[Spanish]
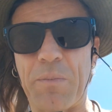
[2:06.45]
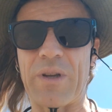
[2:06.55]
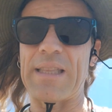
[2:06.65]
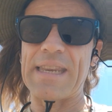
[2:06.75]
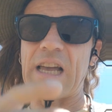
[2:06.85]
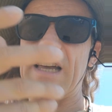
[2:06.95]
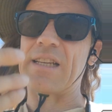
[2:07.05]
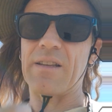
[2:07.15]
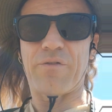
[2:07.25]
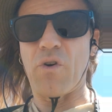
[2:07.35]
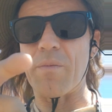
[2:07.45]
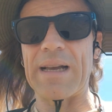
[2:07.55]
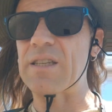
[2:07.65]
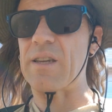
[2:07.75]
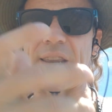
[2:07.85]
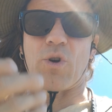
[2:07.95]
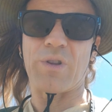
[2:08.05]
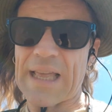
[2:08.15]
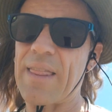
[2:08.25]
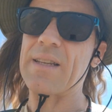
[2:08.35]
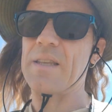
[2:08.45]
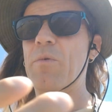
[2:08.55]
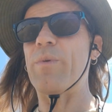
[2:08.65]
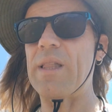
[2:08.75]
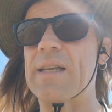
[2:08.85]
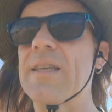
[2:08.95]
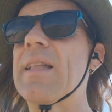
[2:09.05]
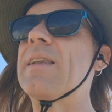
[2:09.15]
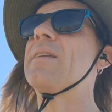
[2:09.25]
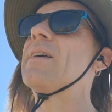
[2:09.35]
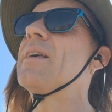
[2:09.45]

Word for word: porque tenía formas recortadas y movidas y tal,